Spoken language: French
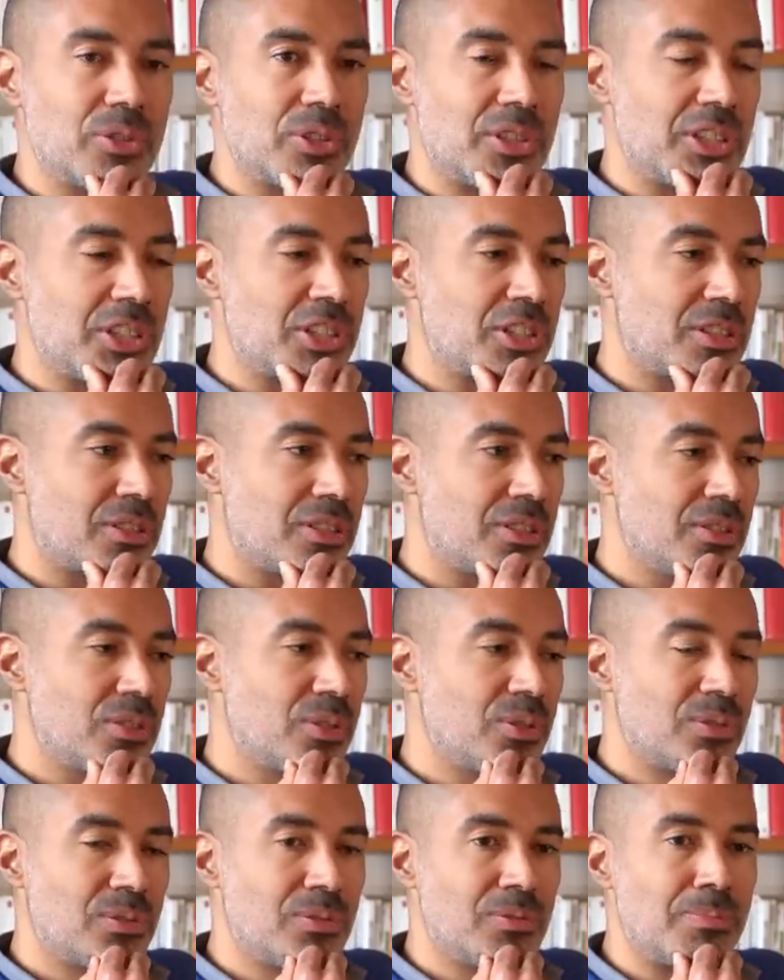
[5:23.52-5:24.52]
de ces gens,
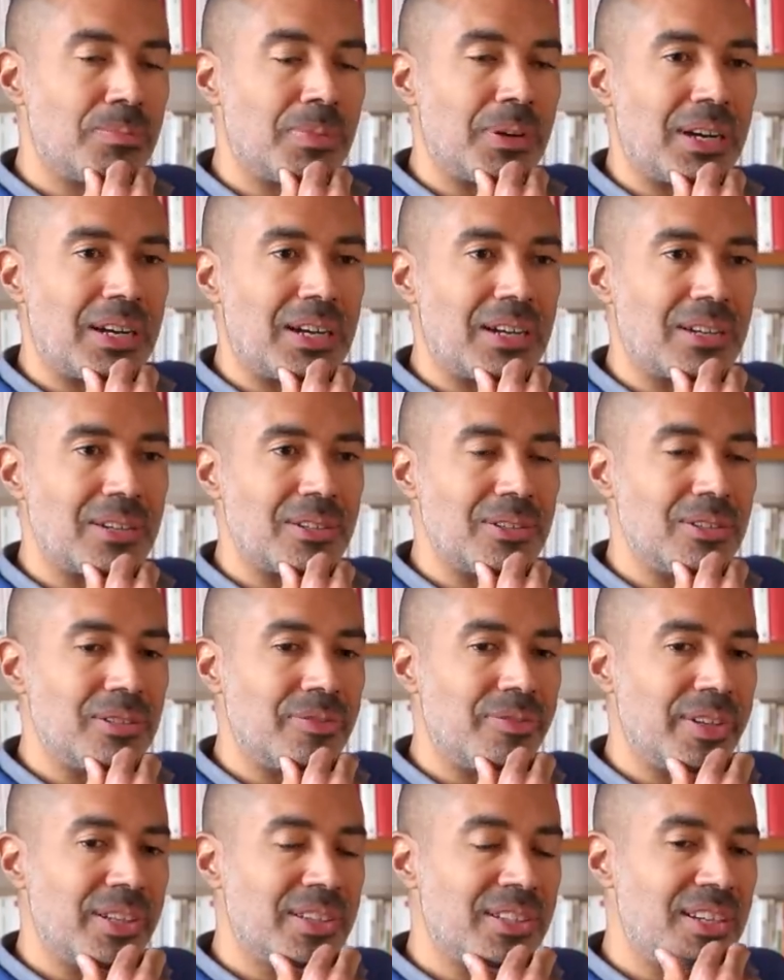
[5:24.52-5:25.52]
non par le
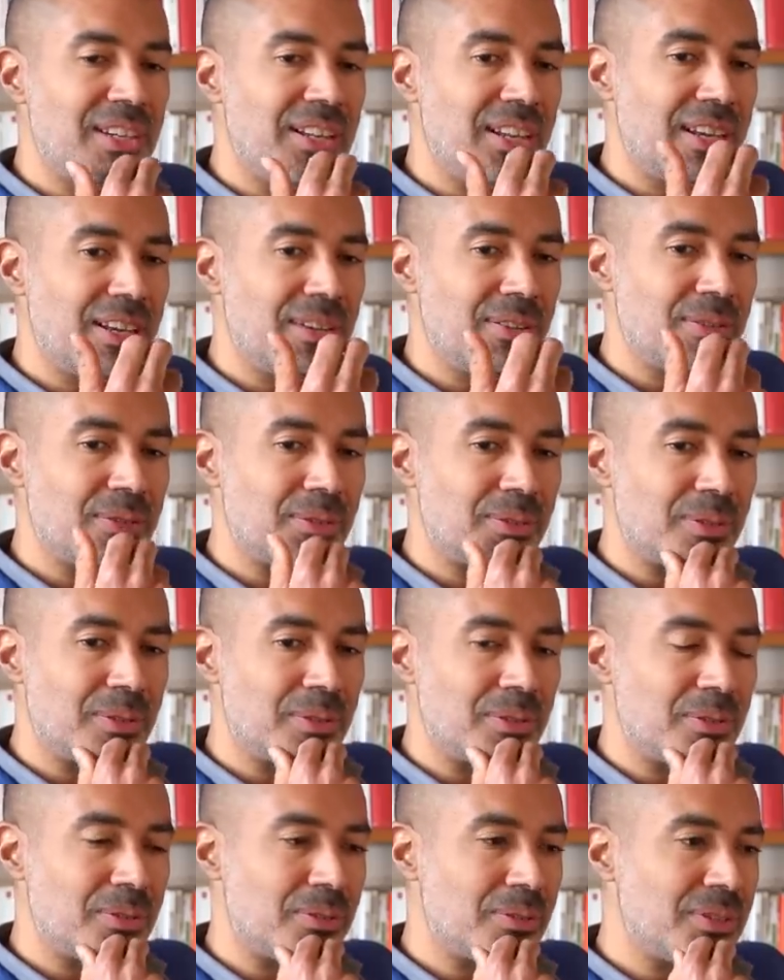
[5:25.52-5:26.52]
fait qu'il ait
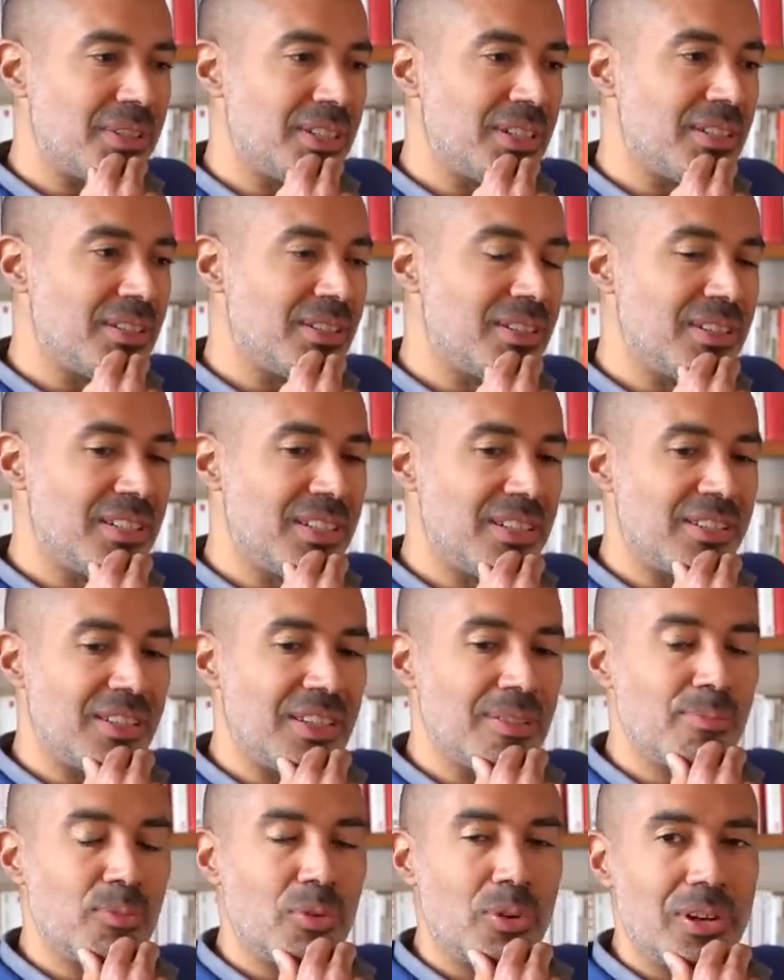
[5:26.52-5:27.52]
une, des,
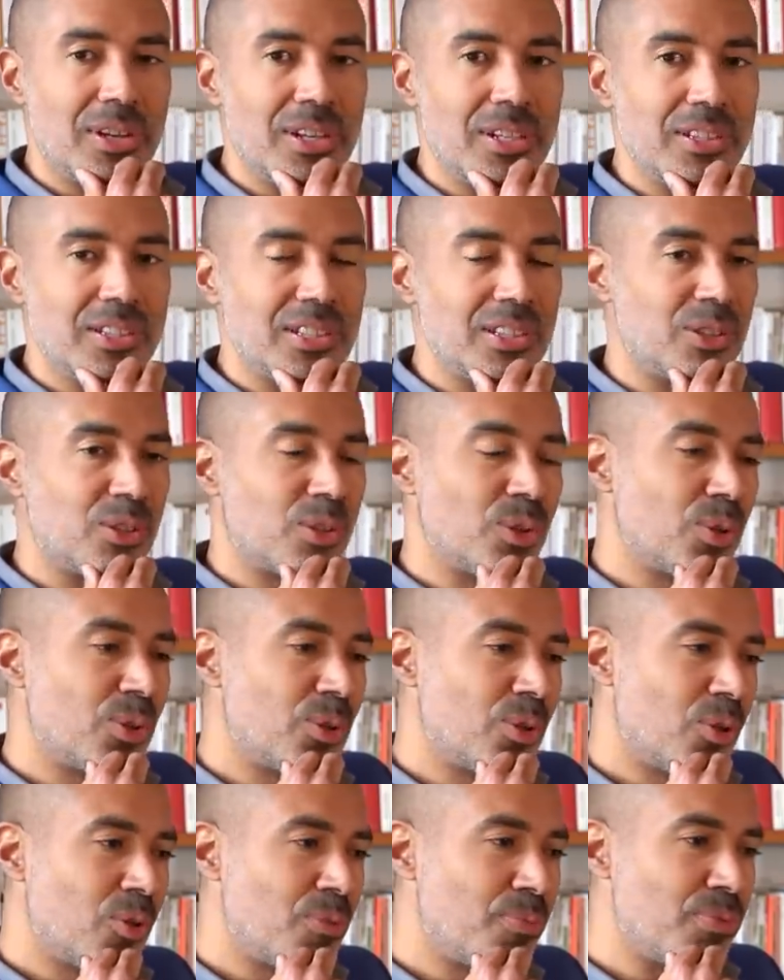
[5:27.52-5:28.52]
témoins, des
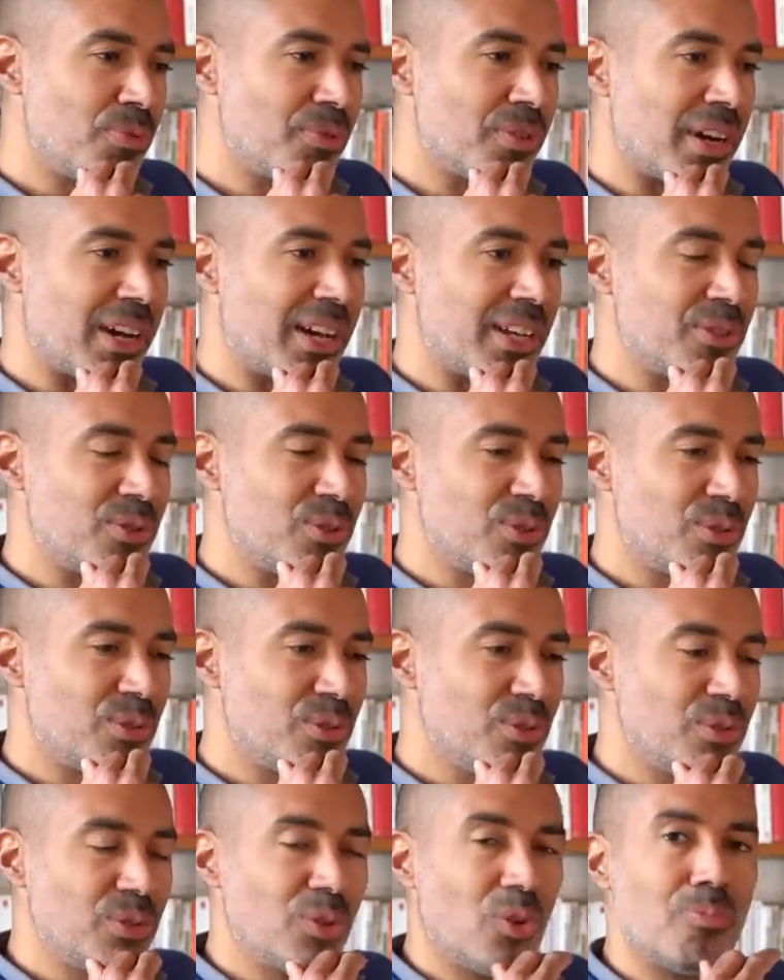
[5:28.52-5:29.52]
taupes, une
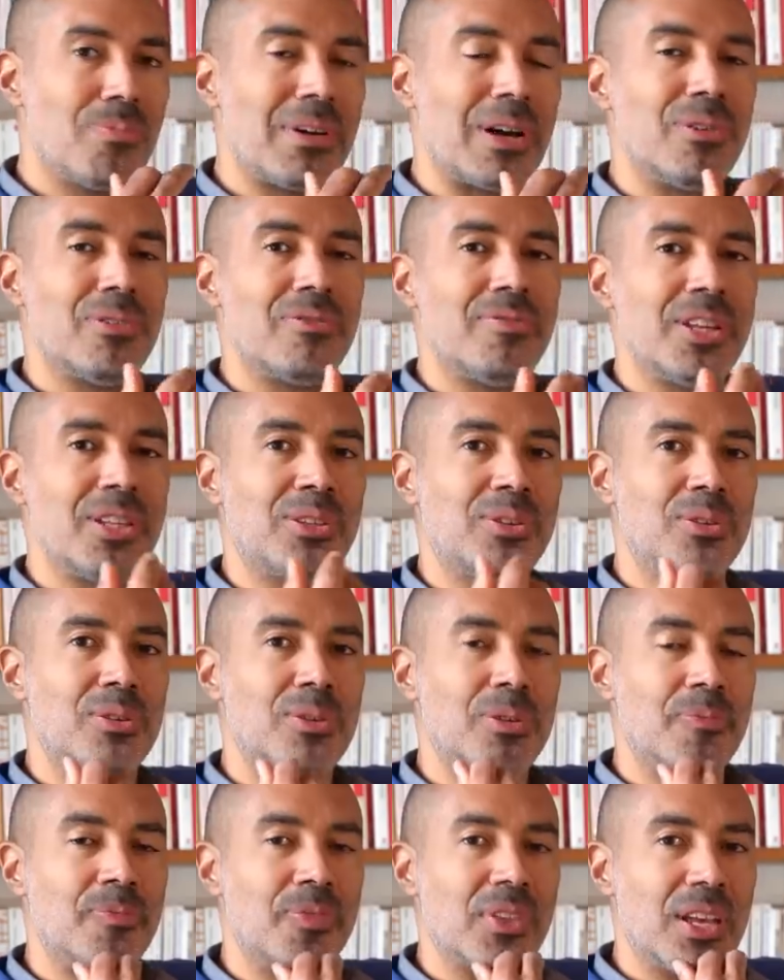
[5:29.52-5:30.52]
radio, non par le fait que
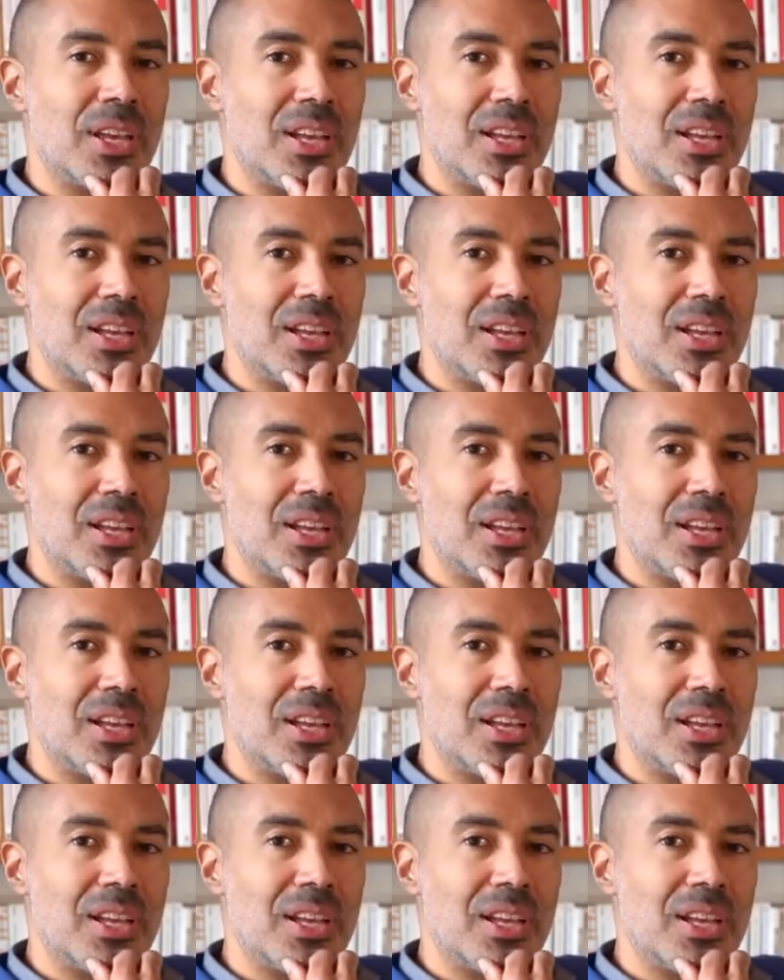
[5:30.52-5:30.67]
le,